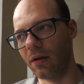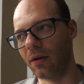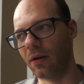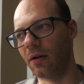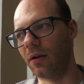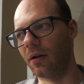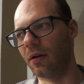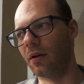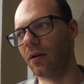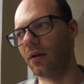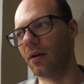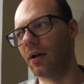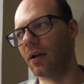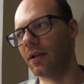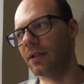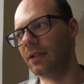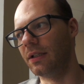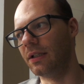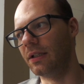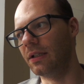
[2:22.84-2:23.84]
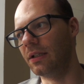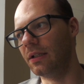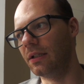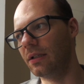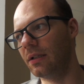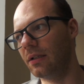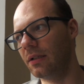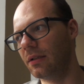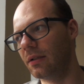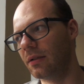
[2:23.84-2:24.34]
А,
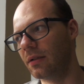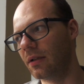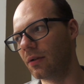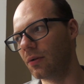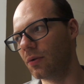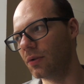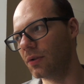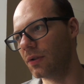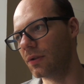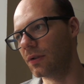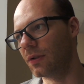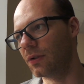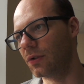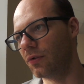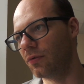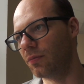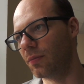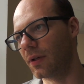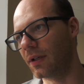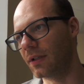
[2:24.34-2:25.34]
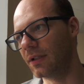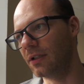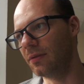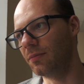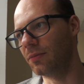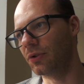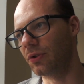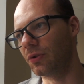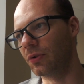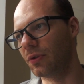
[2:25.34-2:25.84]
они находятся еще в
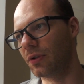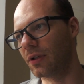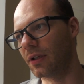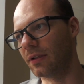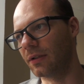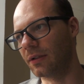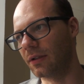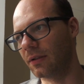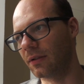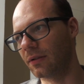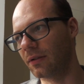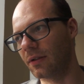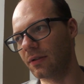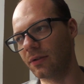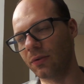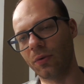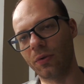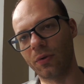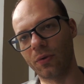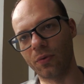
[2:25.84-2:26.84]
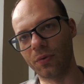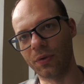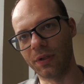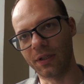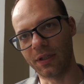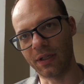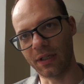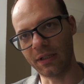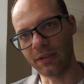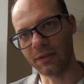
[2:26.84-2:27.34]
парадигме, что их контент настолько
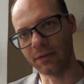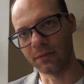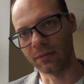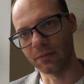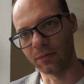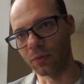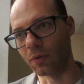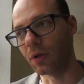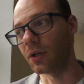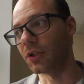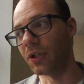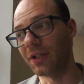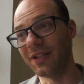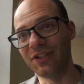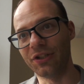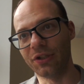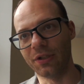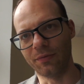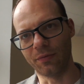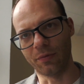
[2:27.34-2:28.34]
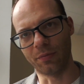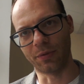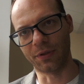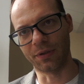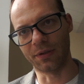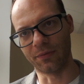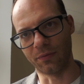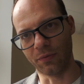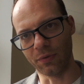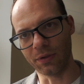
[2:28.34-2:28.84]
уникален, ну как же, они же его
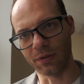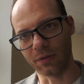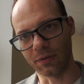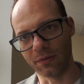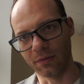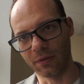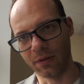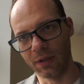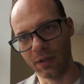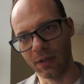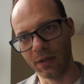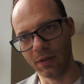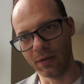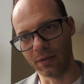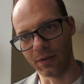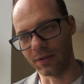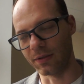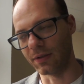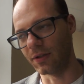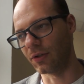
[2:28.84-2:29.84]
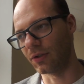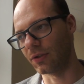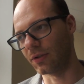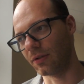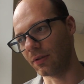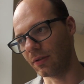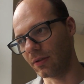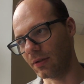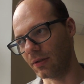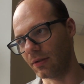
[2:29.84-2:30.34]
производят. Есть даже
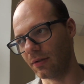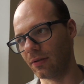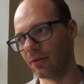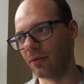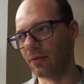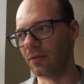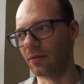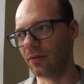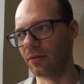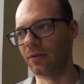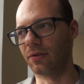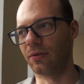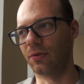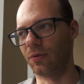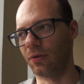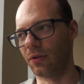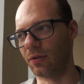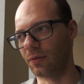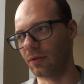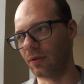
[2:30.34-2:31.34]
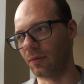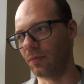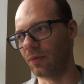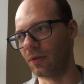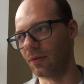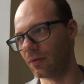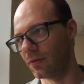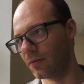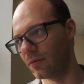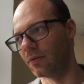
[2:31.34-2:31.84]
целая история там,
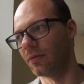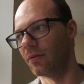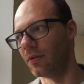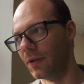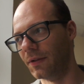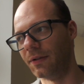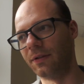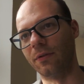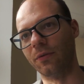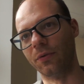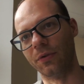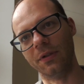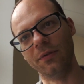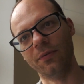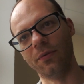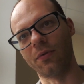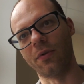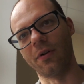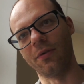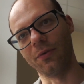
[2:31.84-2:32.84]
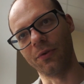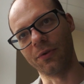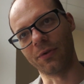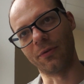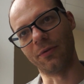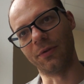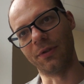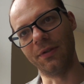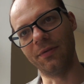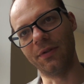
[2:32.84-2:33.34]
эксклюзив, у кого
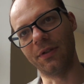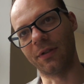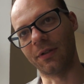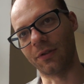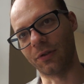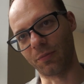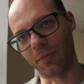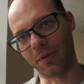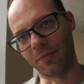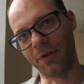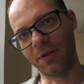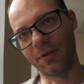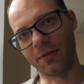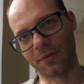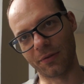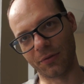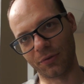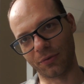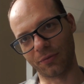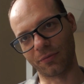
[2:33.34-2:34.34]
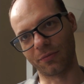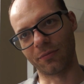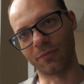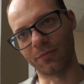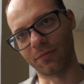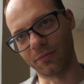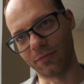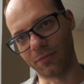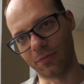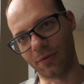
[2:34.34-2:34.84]
эксклюзивнее, надо же помериться еще,
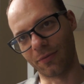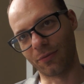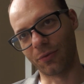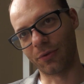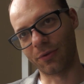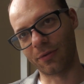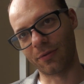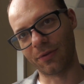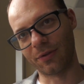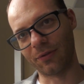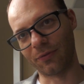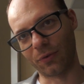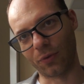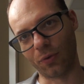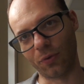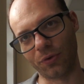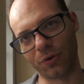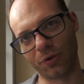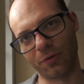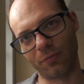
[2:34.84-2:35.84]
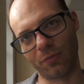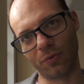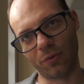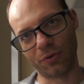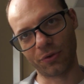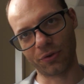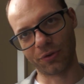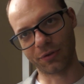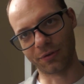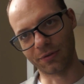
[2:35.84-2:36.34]
угу. у кого эксклюзив Размером. толще, угу.
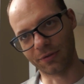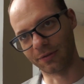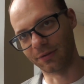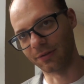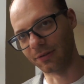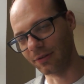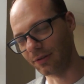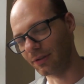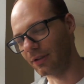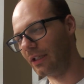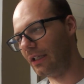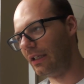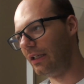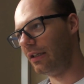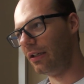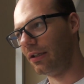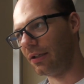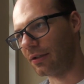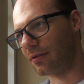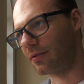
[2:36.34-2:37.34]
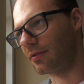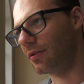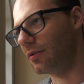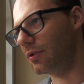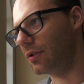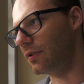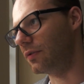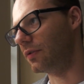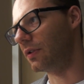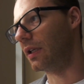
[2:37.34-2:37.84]
больше, э,
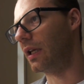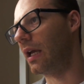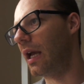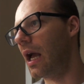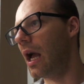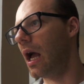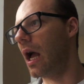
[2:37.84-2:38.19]
эксклюзивнее.